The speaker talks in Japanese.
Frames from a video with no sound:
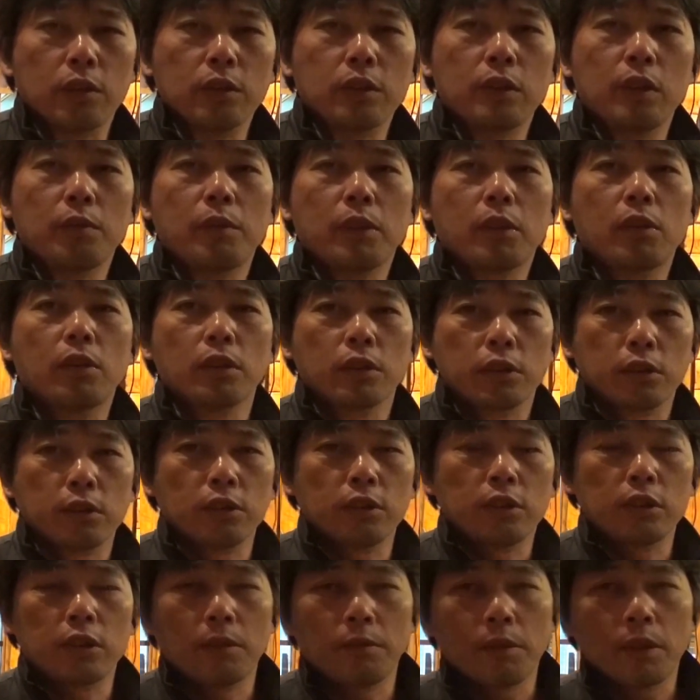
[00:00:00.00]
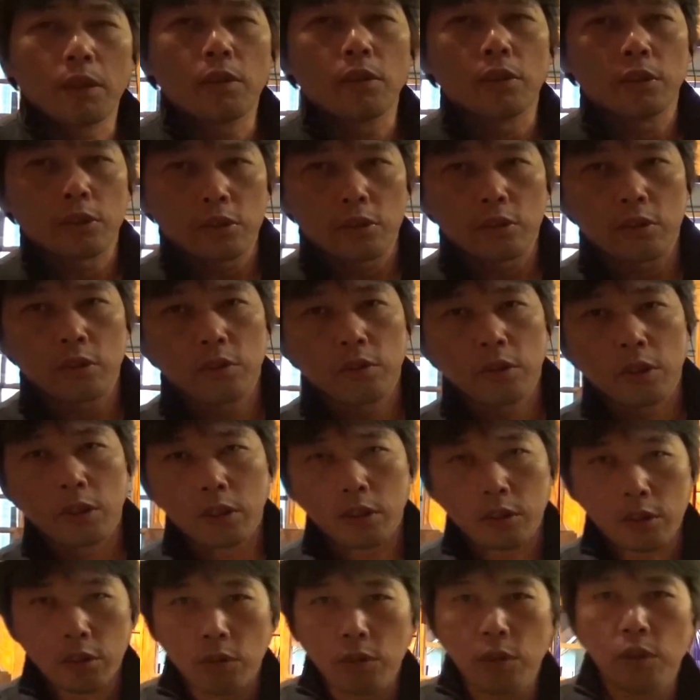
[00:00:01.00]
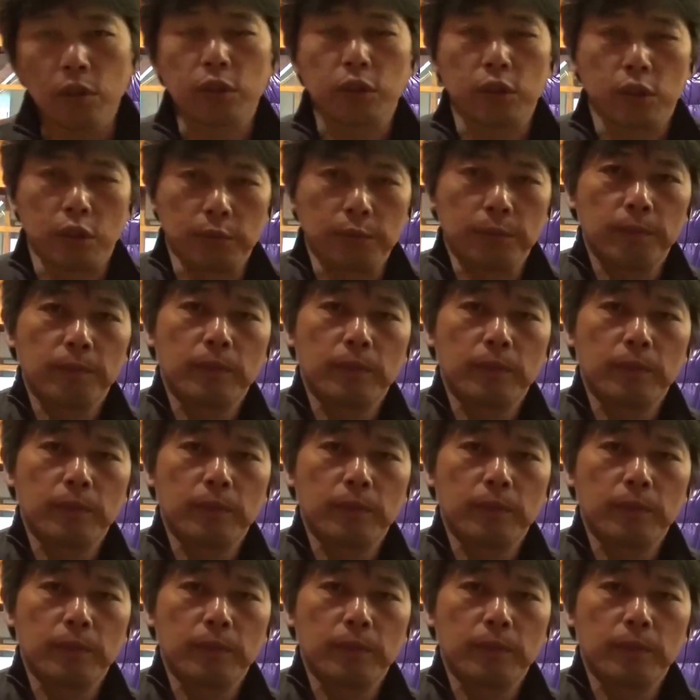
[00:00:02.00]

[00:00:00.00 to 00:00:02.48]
冬山講習雪山講習攻撃機場講習